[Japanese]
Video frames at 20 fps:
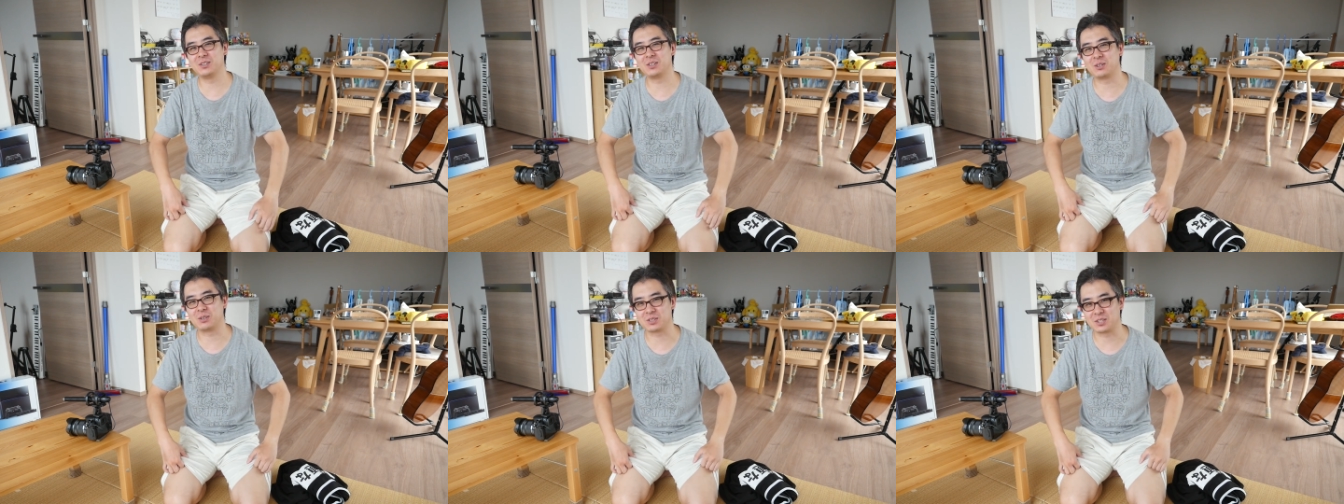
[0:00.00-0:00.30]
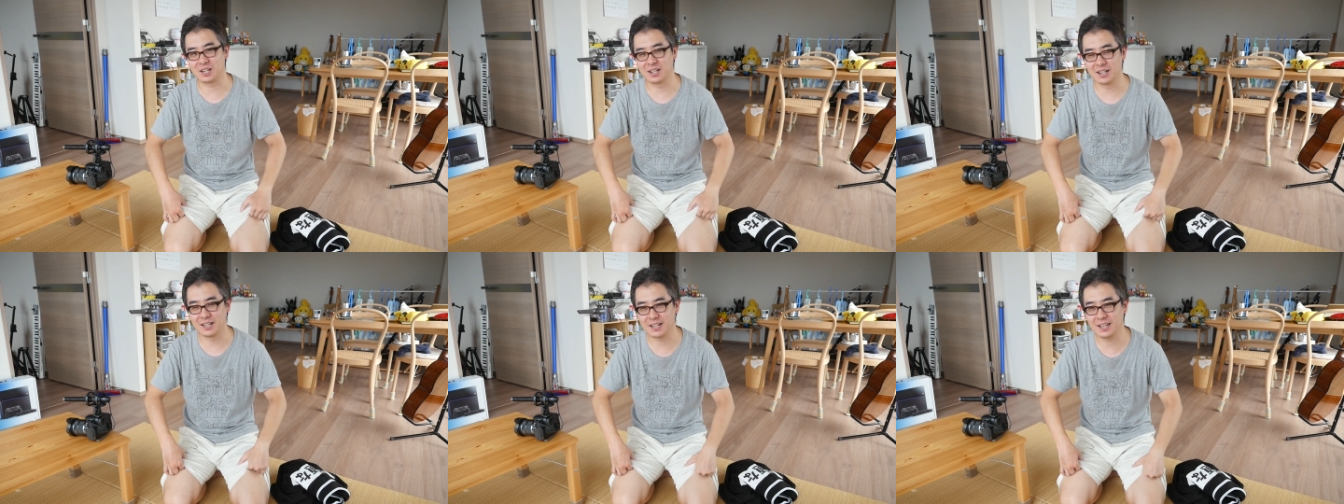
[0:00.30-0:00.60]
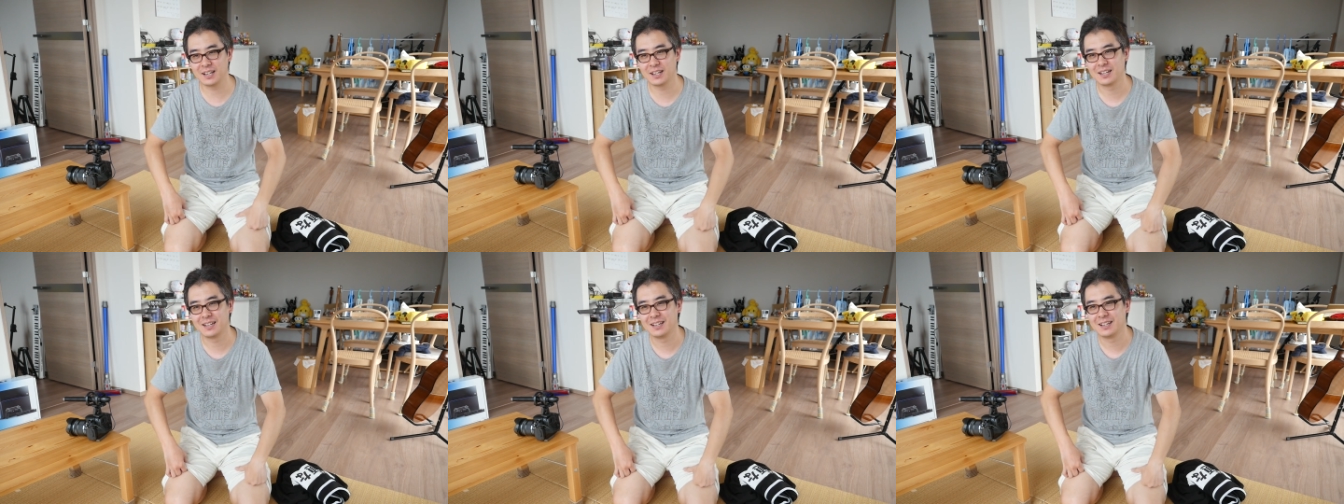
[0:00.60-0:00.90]
百合子さんが
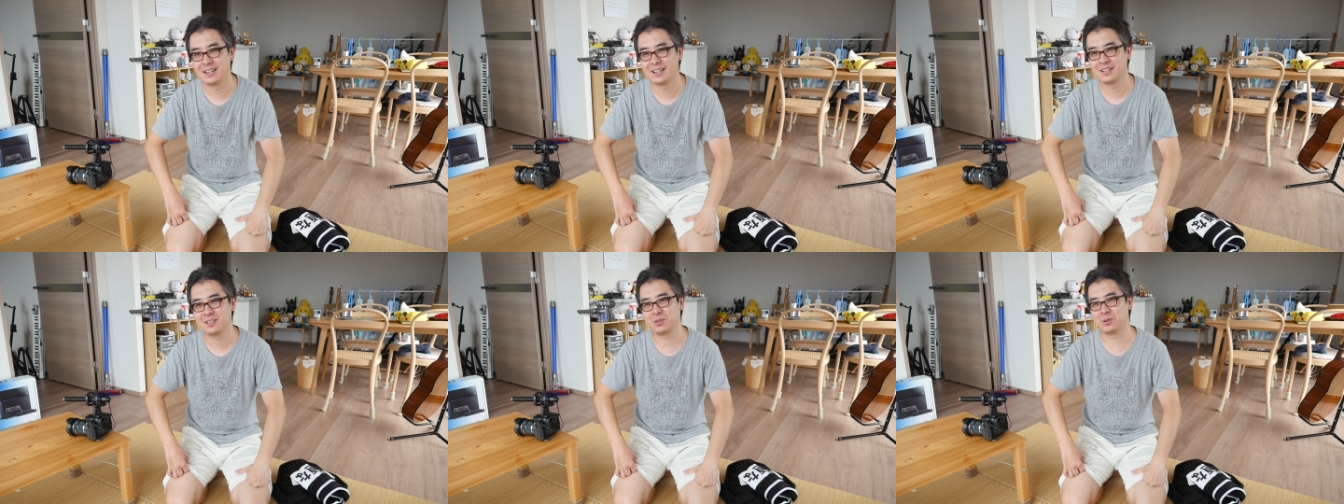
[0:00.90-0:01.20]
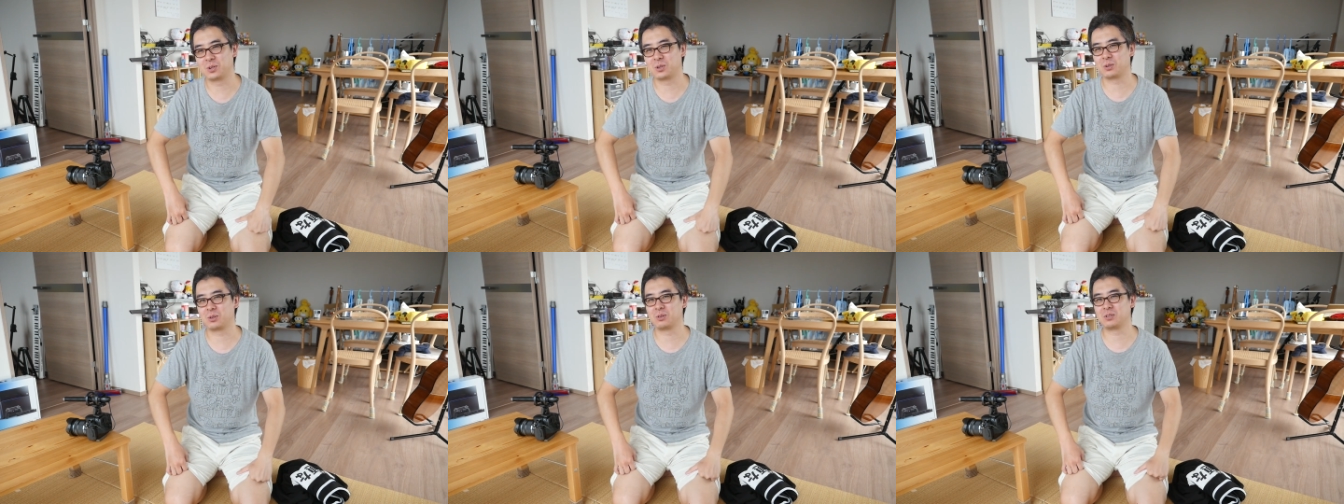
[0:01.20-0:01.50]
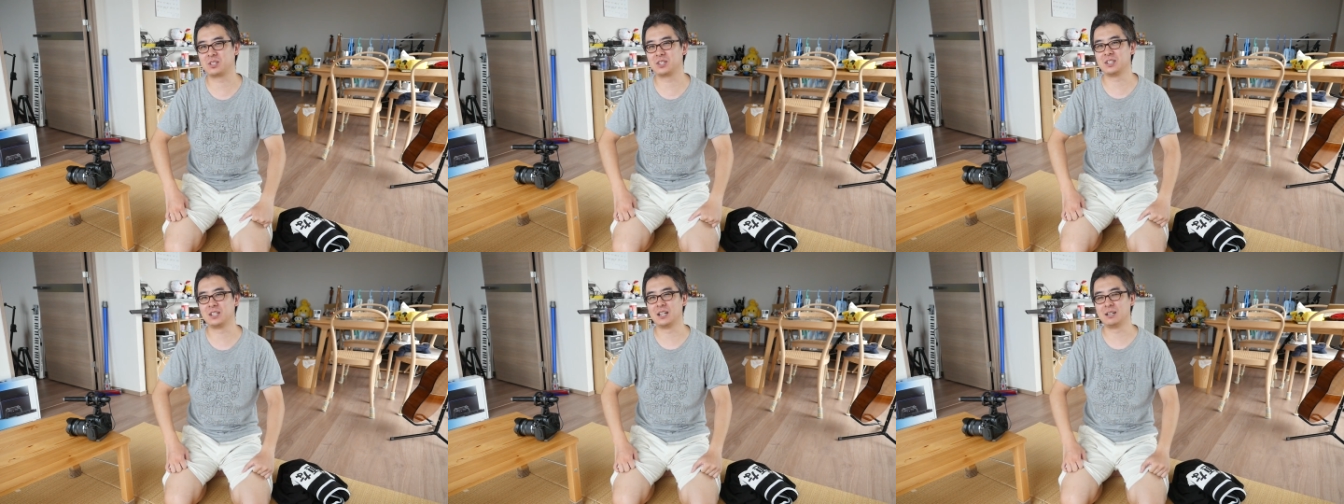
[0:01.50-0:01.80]
ね東京都
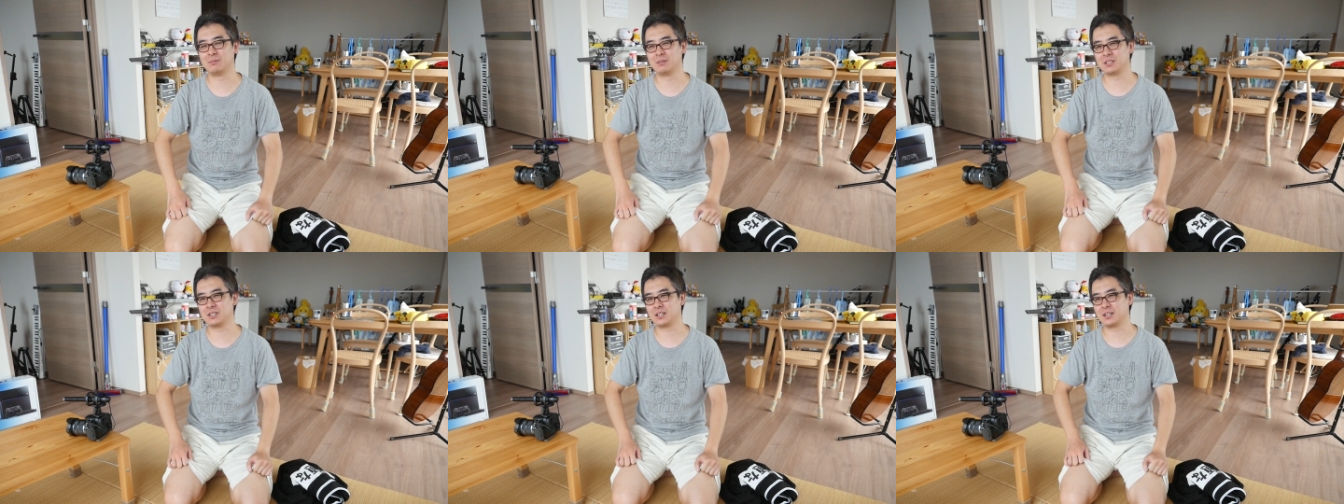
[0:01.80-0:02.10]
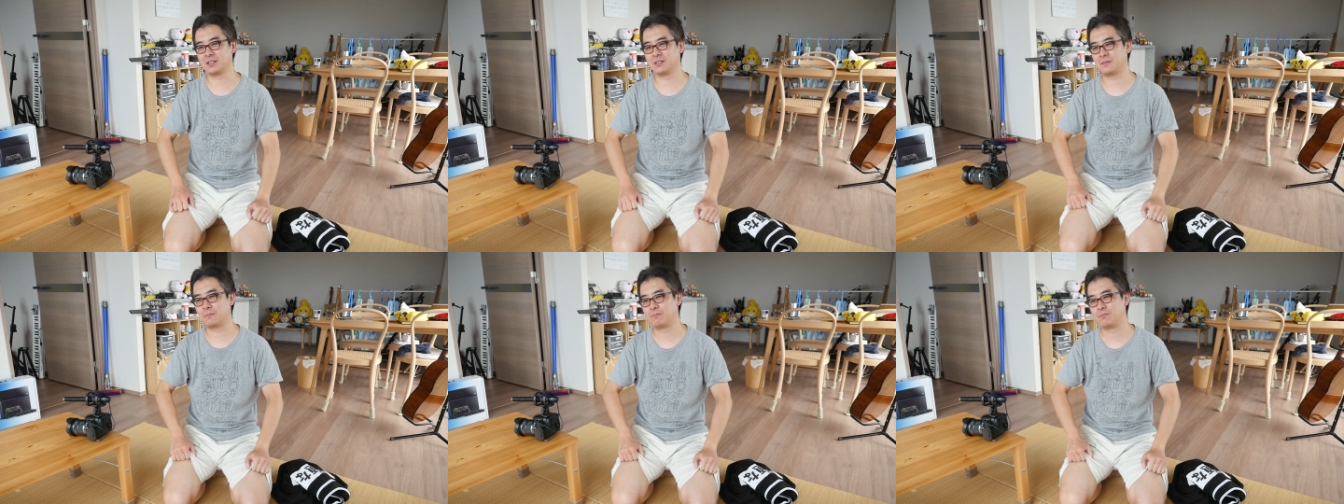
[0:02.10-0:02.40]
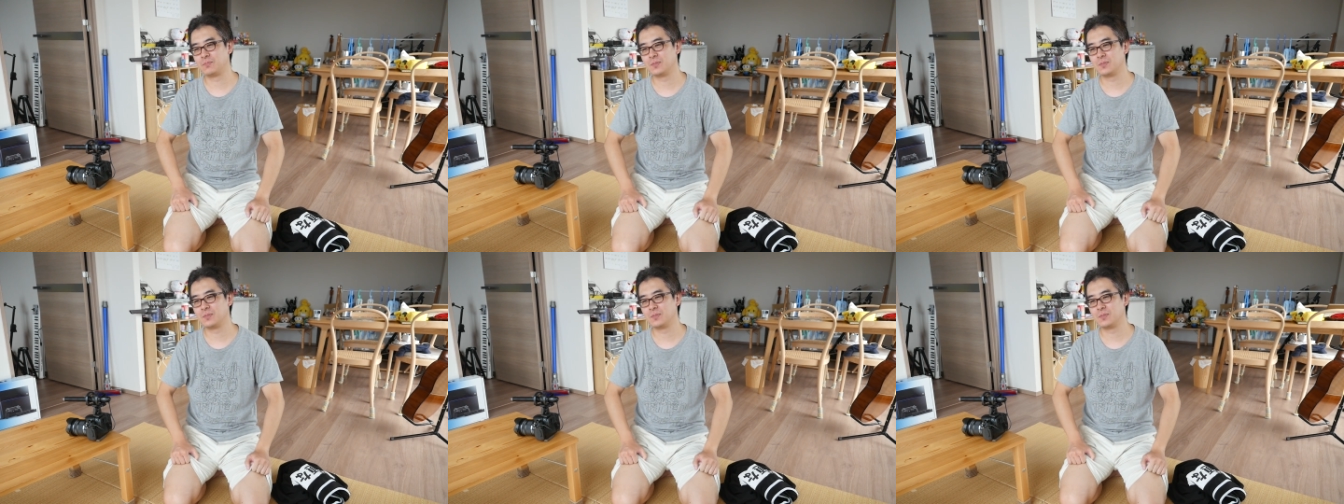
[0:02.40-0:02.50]
知事になりましたけど